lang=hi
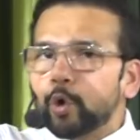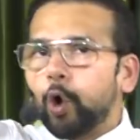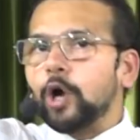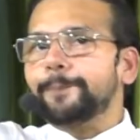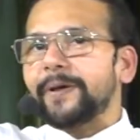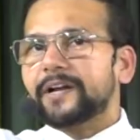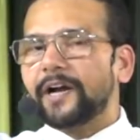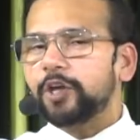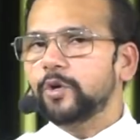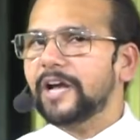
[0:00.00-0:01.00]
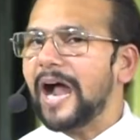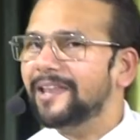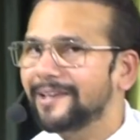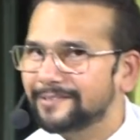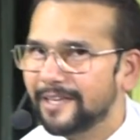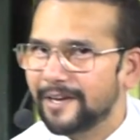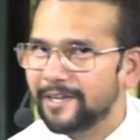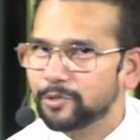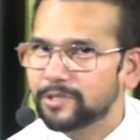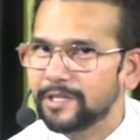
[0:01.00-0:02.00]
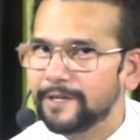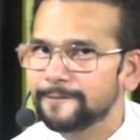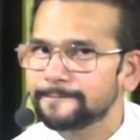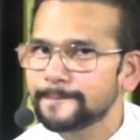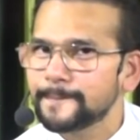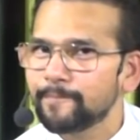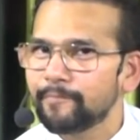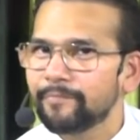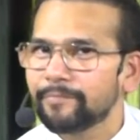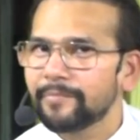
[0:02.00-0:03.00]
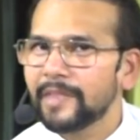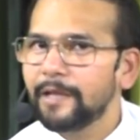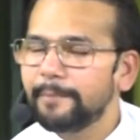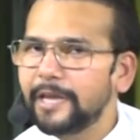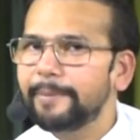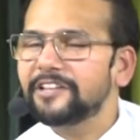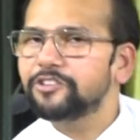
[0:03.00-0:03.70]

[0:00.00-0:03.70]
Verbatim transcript: रोड पर खड़ी हुई गालियां दे रही होती है मेरी बात